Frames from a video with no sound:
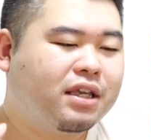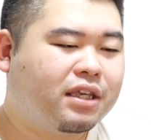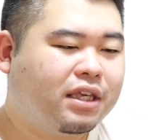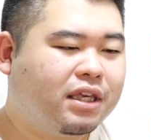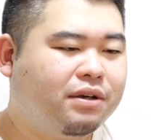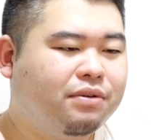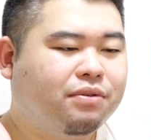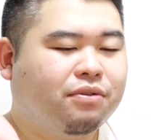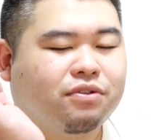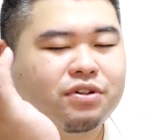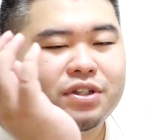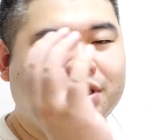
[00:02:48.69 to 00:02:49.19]

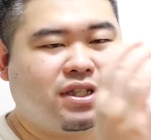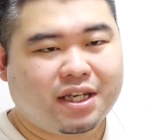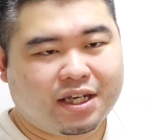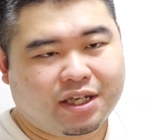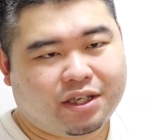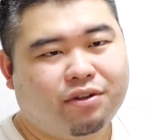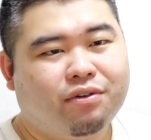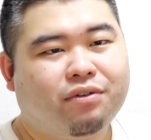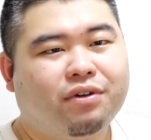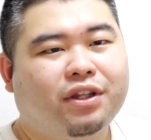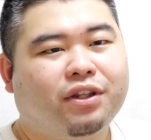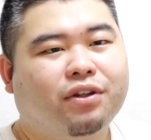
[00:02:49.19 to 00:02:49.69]
寄付をした
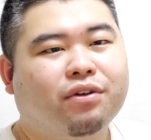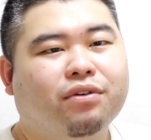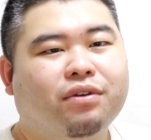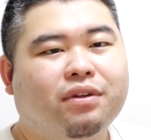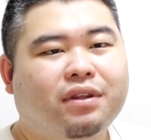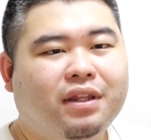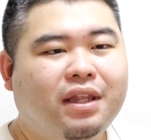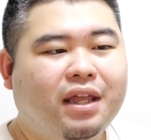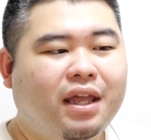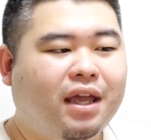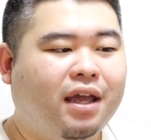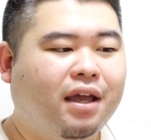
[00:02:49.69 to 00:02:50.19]
人に
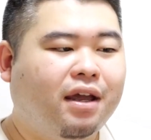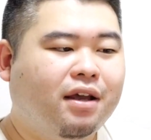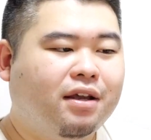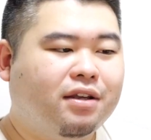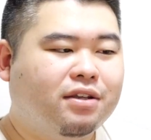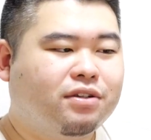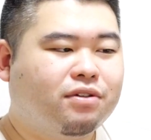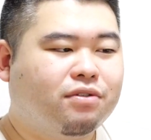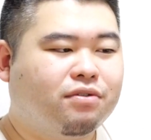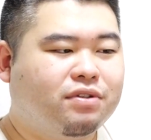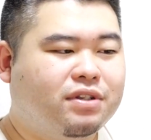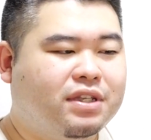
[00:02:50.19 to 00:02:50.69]
とって、
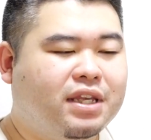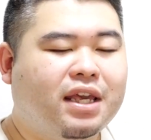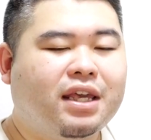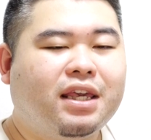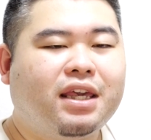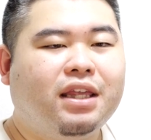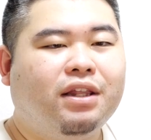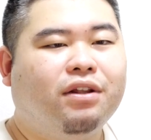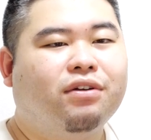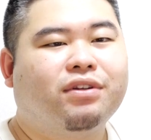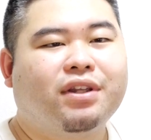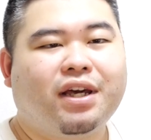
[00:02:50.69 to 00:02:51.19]
その税
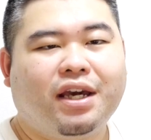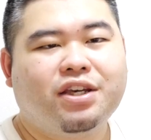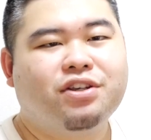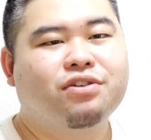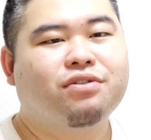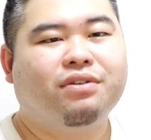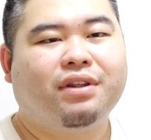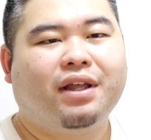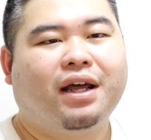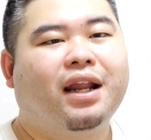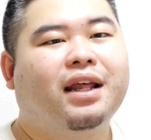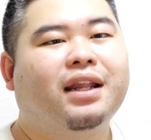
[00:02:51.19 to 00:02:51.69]
金の対
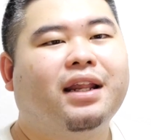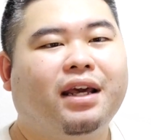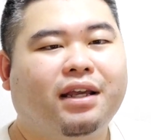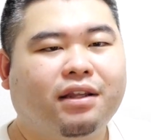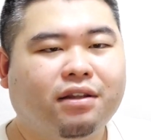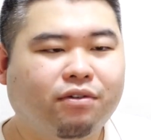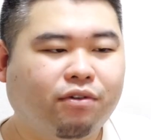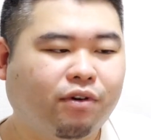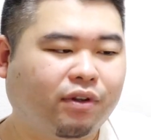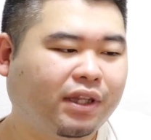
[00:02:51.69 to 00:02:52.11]
象にならない。